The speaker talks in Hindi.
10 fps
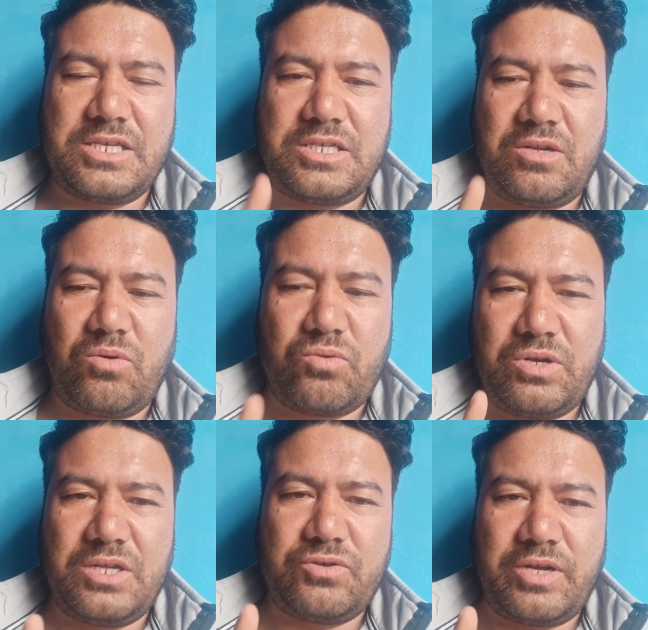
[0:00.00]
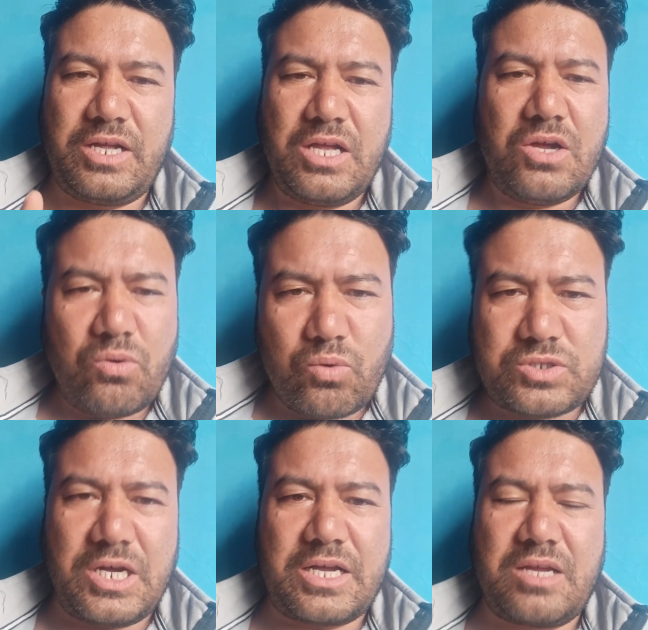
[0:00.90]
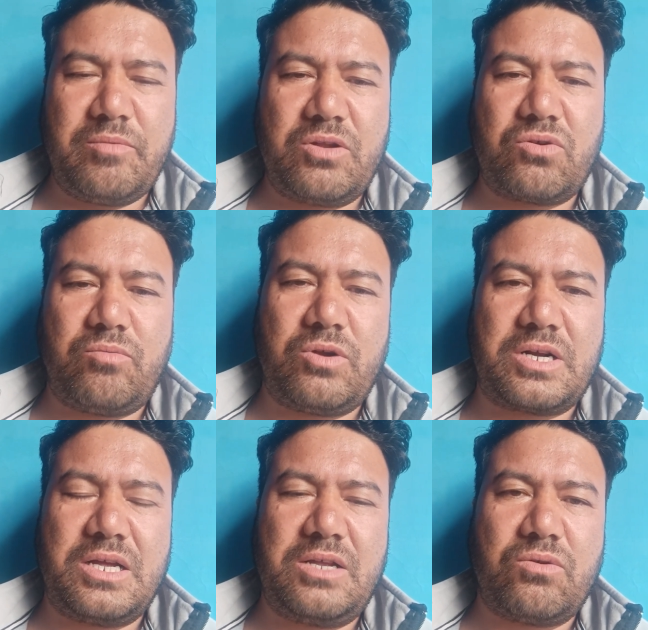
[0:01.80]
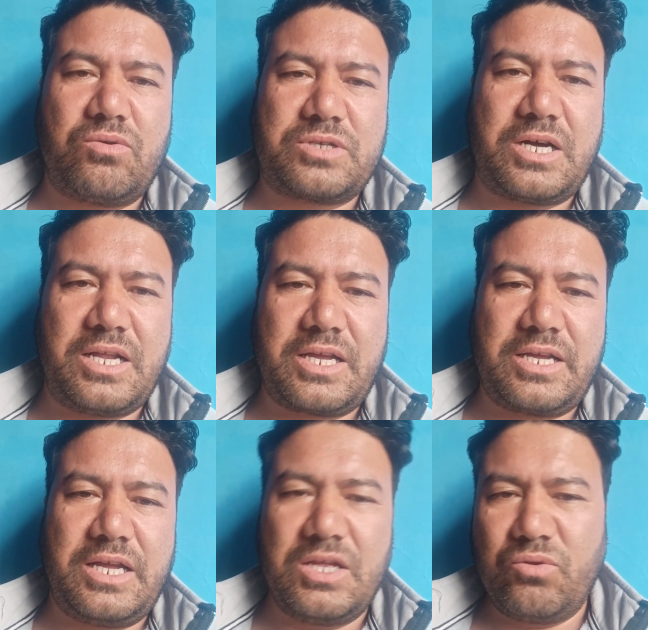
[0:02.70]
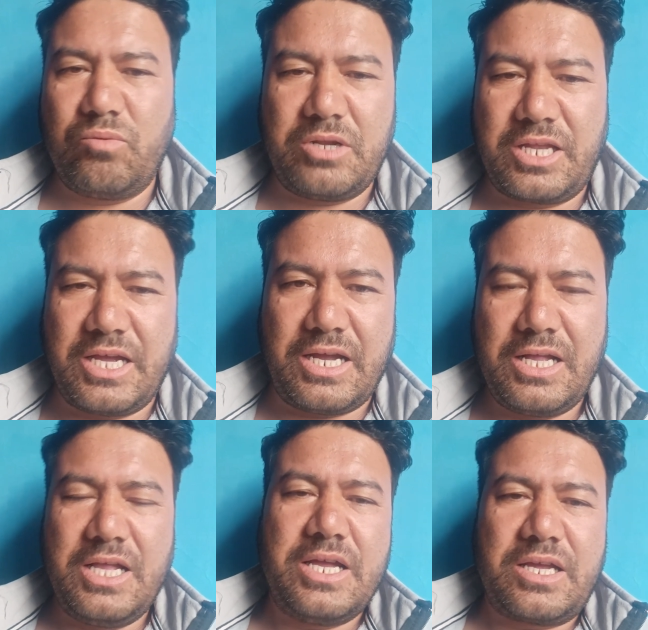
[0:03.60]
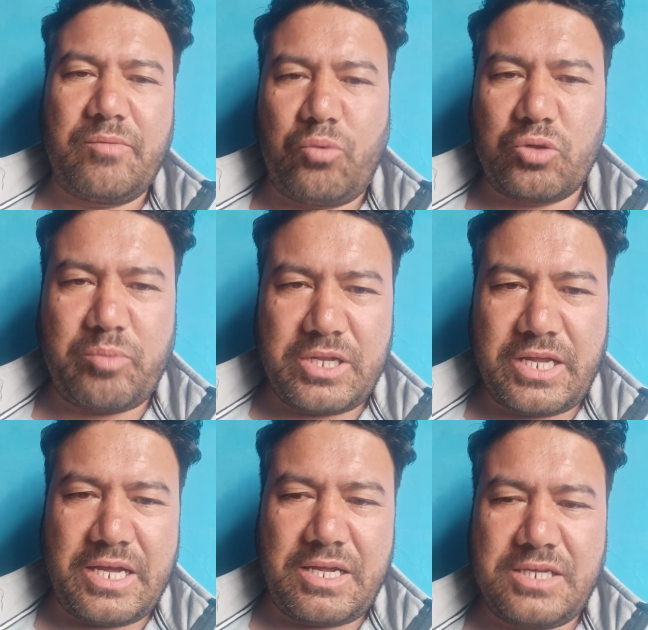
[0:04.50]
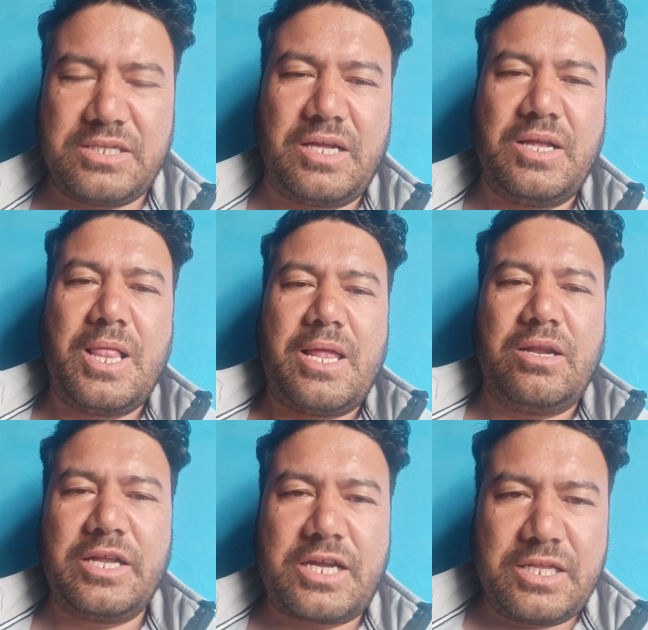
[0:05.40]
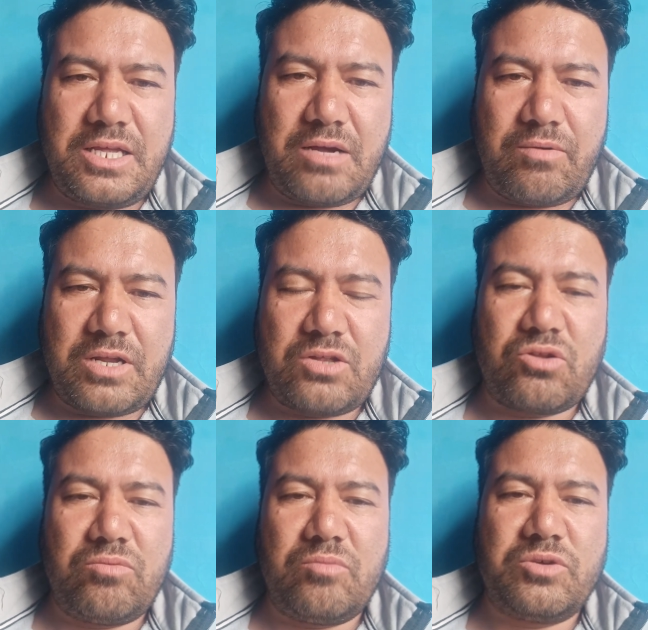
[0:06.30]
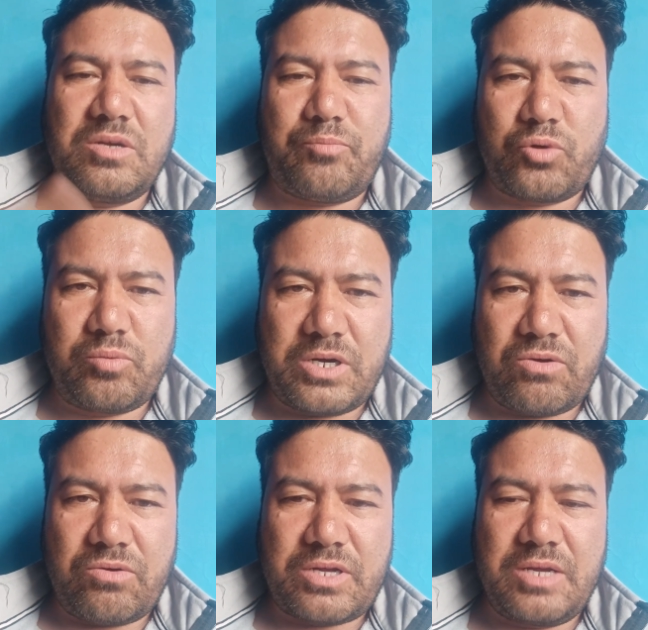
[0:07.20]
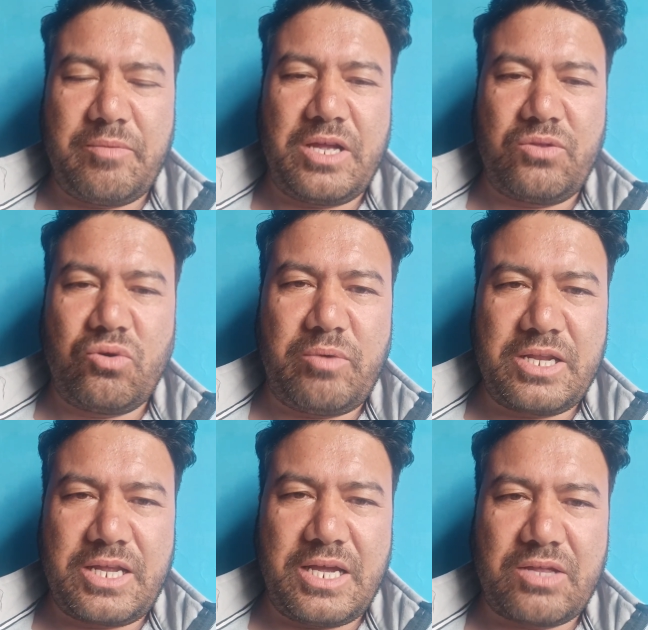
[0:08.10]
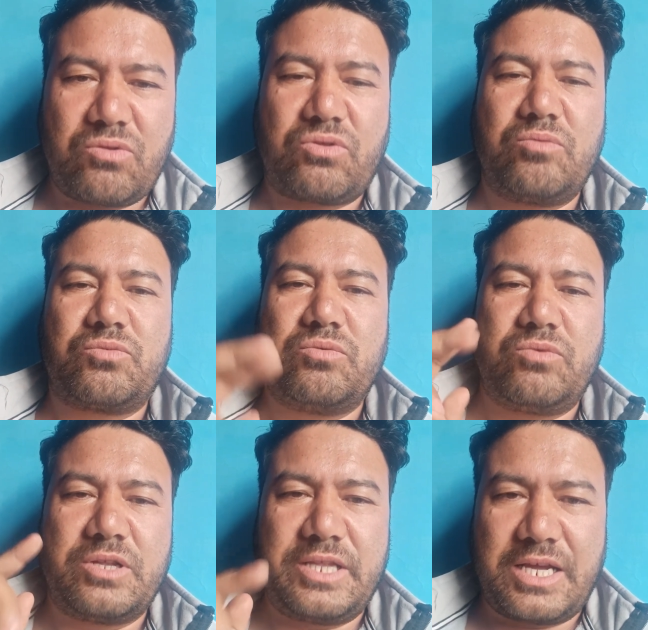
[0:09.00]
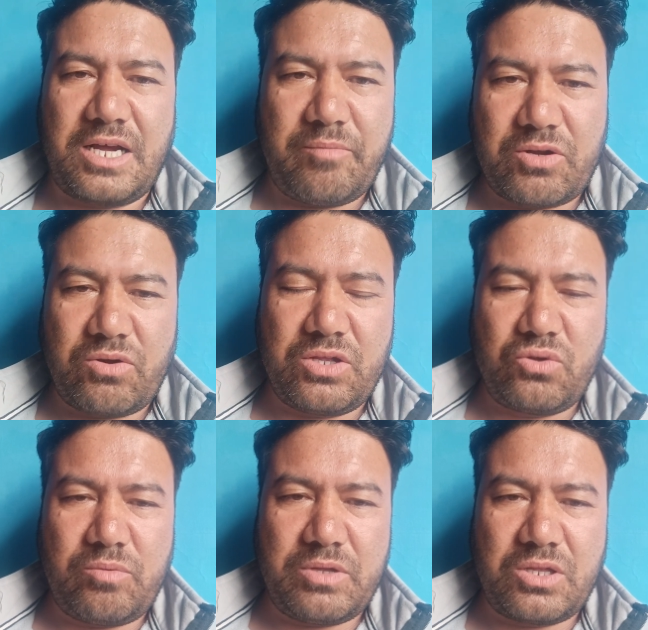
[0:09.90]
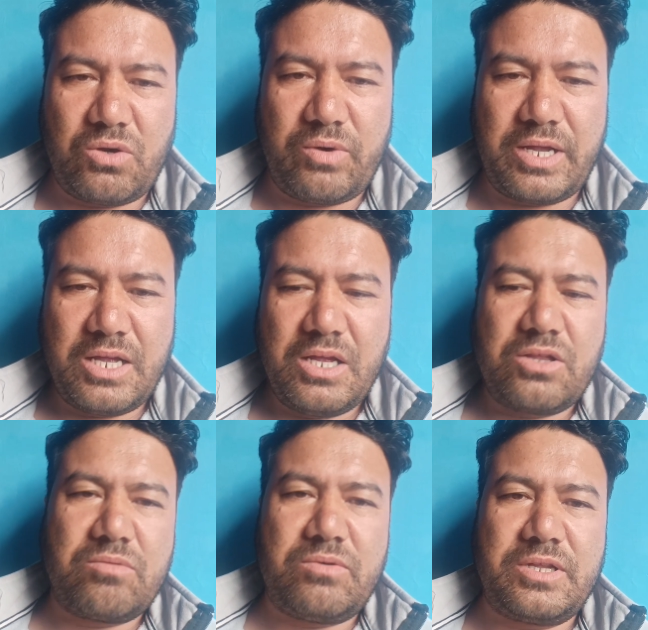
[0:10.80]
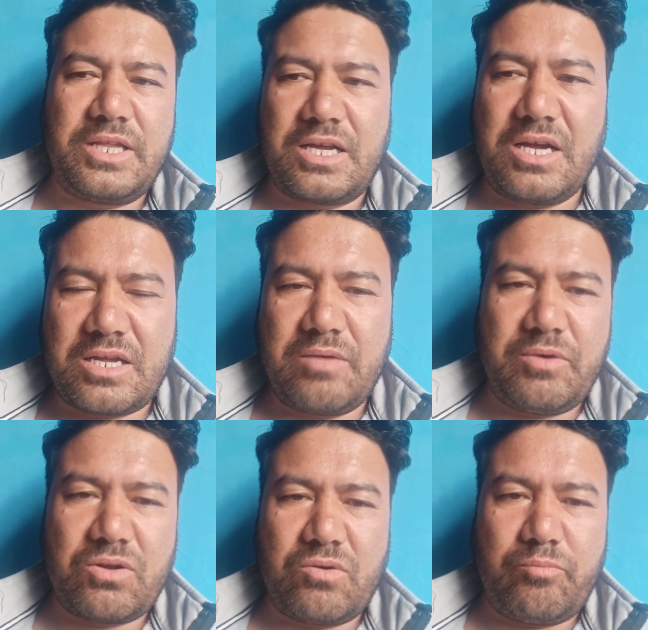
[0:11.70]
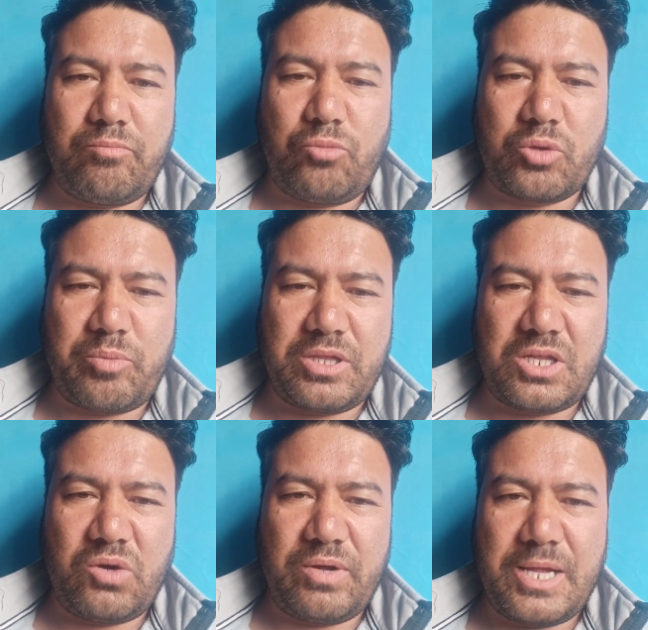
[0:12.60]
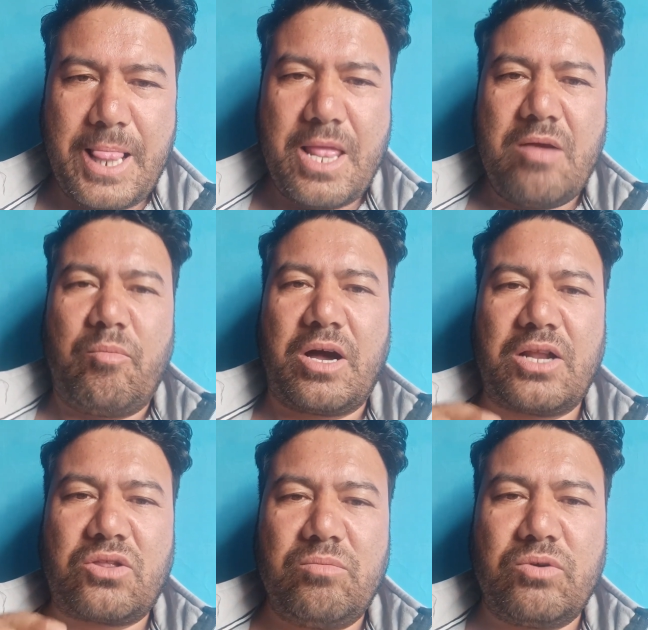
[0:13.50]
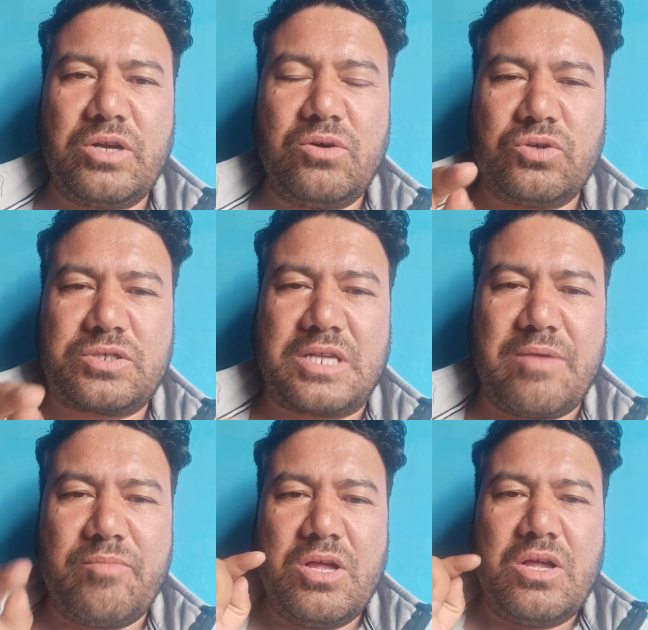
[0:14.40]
ऐसे लोगों ने जो है उकसा के मेरे को बोल रहा है ये लोग उकसा रहे कि ये हिंदू बन गया है ये बौद्ध बन गया है इसने लिख के दिया है बोल के तुम लोग मुझे प्रूव करो कि मैं हिंदू बन गया है तो तुम तुम लोगों ने देखा मेरे को हिंदू बनते हुए तुम लोगों ने देखा कि मेरे को बौद्ध बनते हुए मगर तुम लोगों ने उस टाइम